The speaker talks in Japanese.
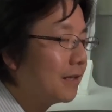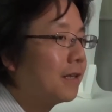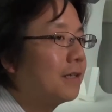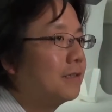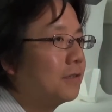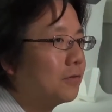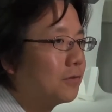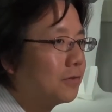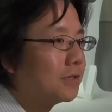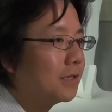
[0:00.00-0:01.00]
新しいこ
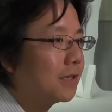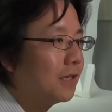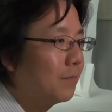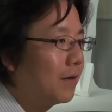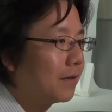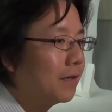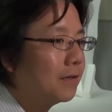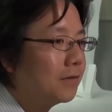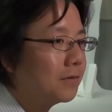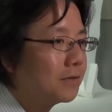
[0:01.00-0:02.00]
とをしなければ研
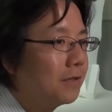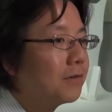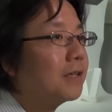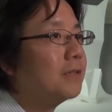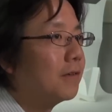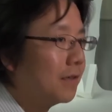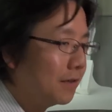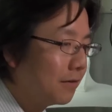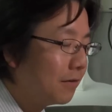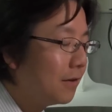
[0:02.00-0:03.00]
究としての価値はな
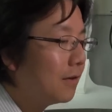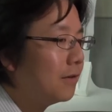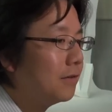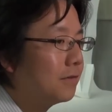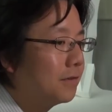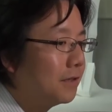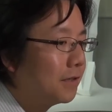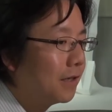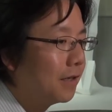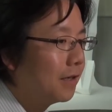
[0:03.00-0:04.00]
いというふうに、
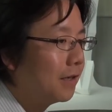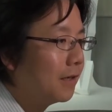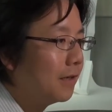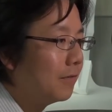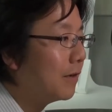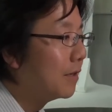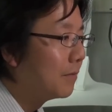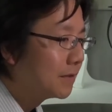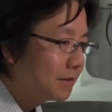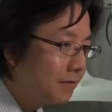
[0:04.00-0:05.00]
えー、言われて
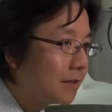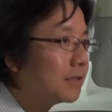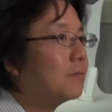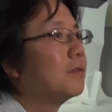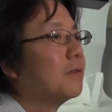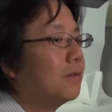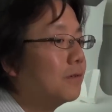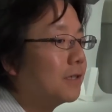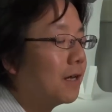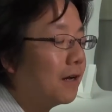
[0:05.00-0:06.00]
ますし私もそのよ
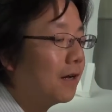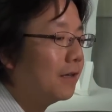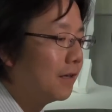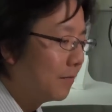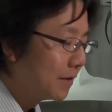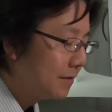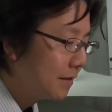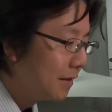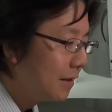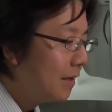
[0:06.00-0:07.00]
うに考えてます。
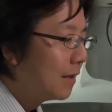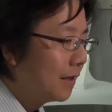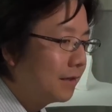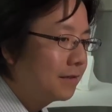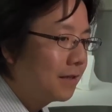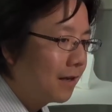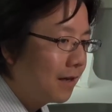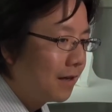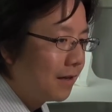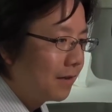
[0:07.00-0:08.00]
ですか
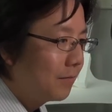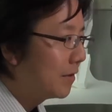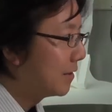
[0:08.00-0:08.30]
ら、ま